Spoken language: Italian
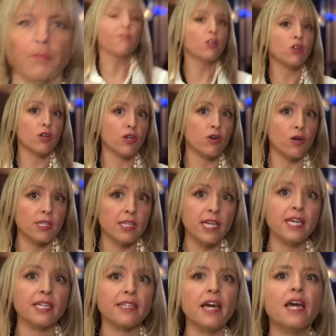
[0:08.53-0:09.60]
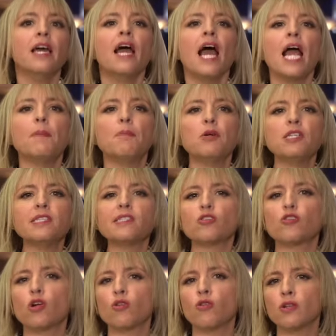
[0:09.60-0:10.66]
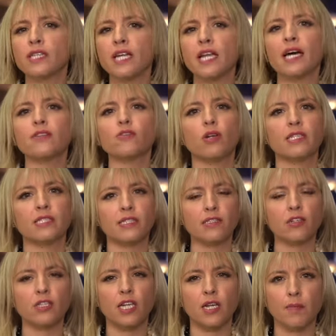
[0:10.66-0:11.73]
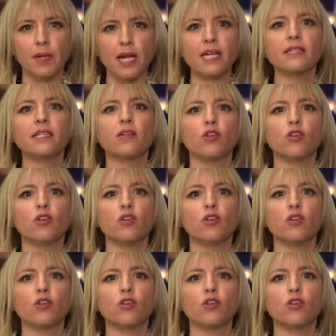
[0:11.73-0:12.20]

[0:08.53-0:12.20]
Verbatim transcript: Ve lo ricorderete, è il poliziotto alla stazione di Lambrate da